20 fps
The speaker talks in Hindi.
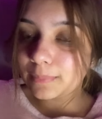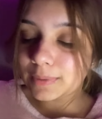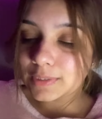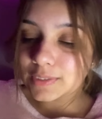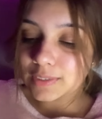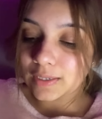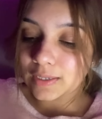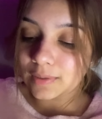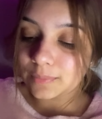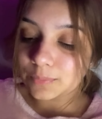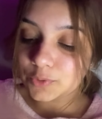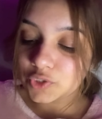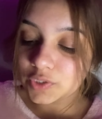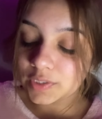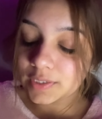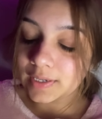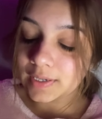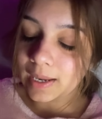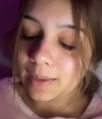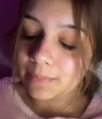बचा रहा मुझे
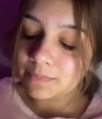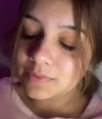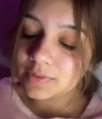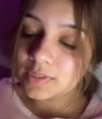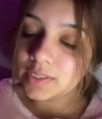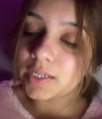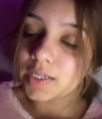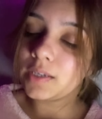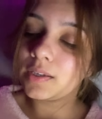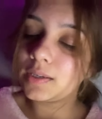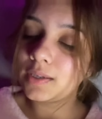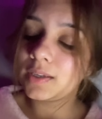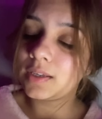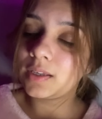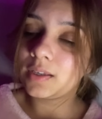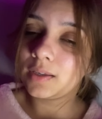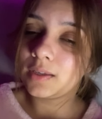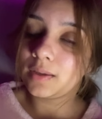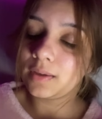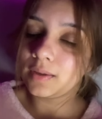क्रैम्प से
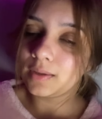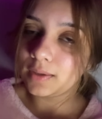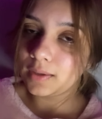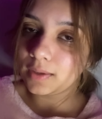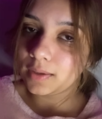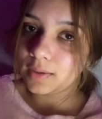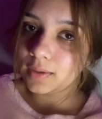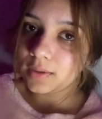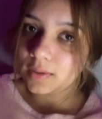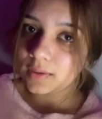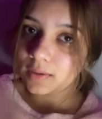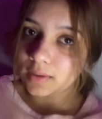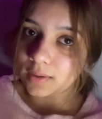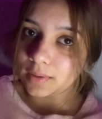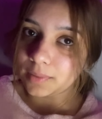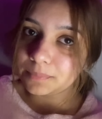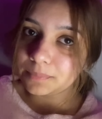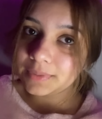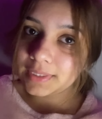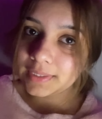
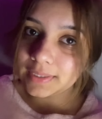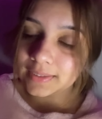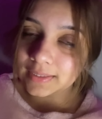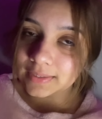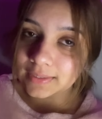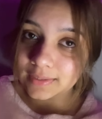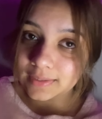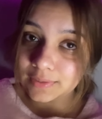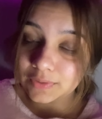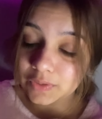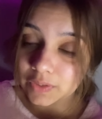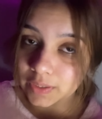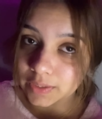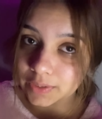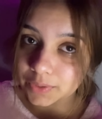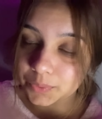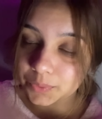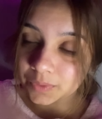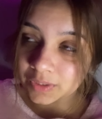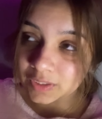अब धीरे धीरे ट्राई
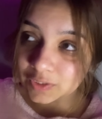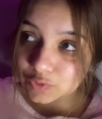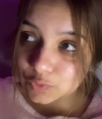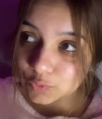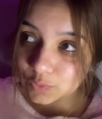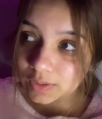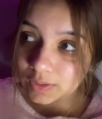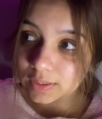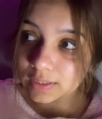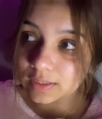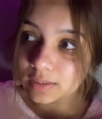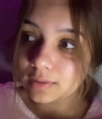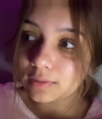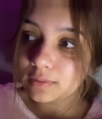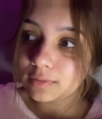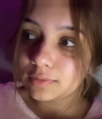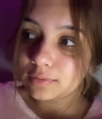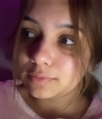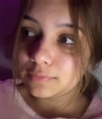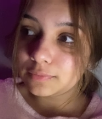करूँगी सोने का
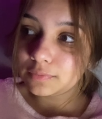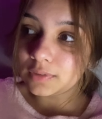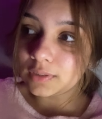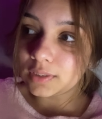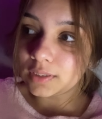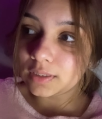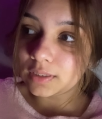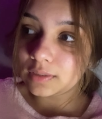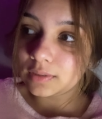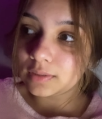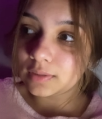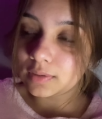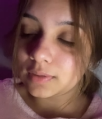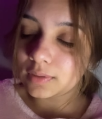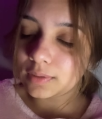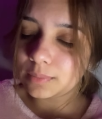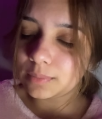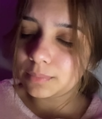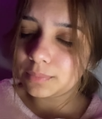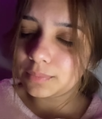फिर
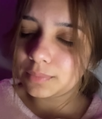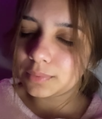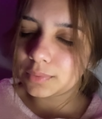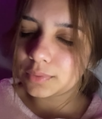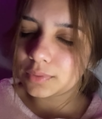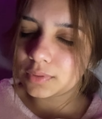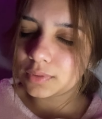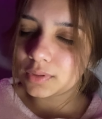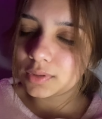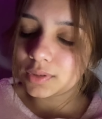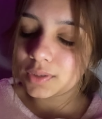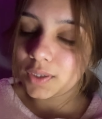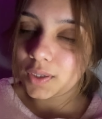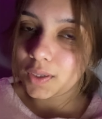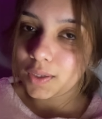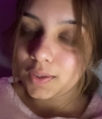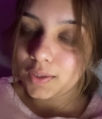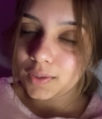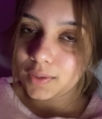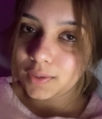अब
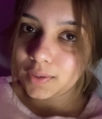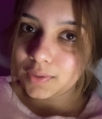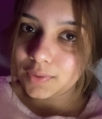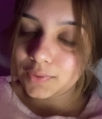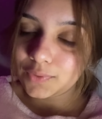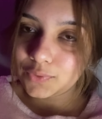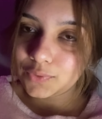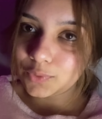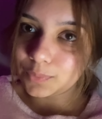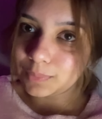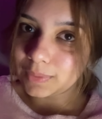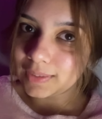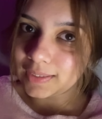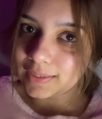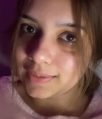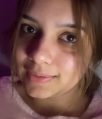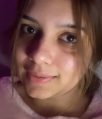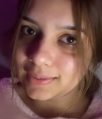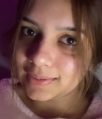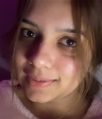सुबह
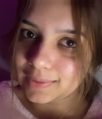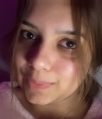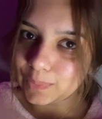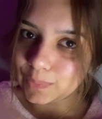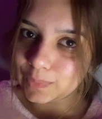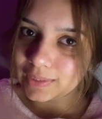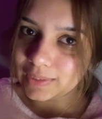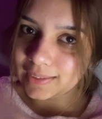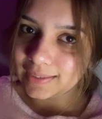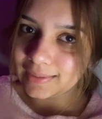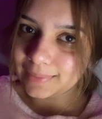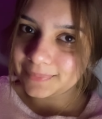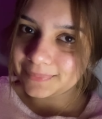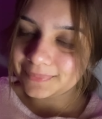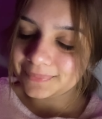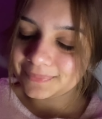देखते हैं क्या होता है